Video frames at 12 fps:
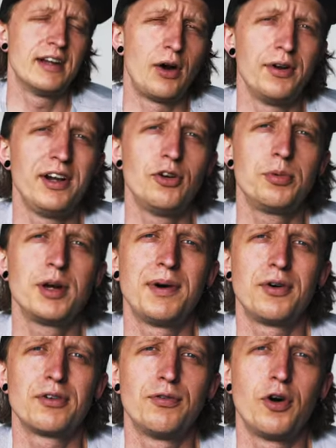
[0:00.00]
Downhill
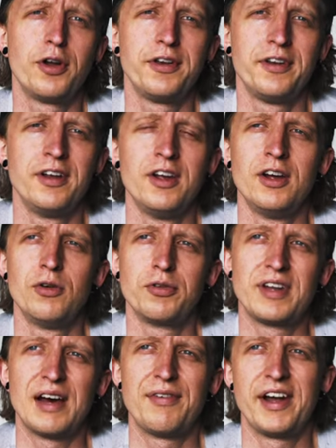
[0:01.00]
umgebaut worden
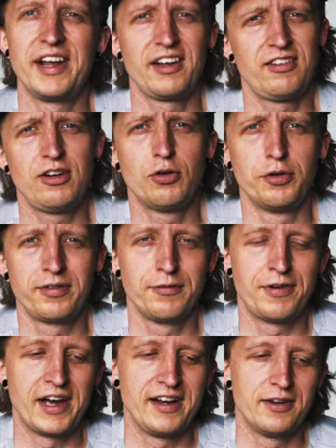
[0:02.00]
und da waren eigentlich die
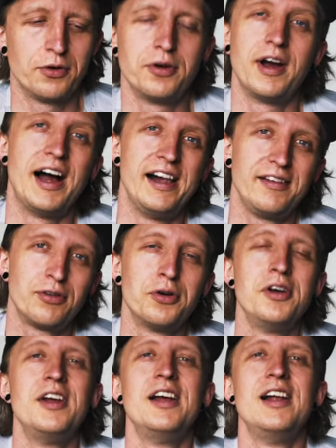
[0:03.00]
größten Veränderungen.
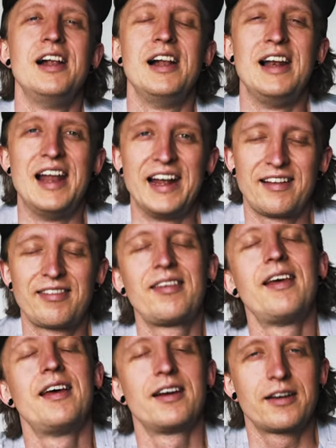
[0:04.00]
Also,
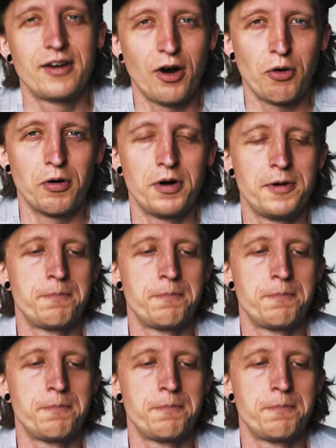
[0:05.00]
let's go!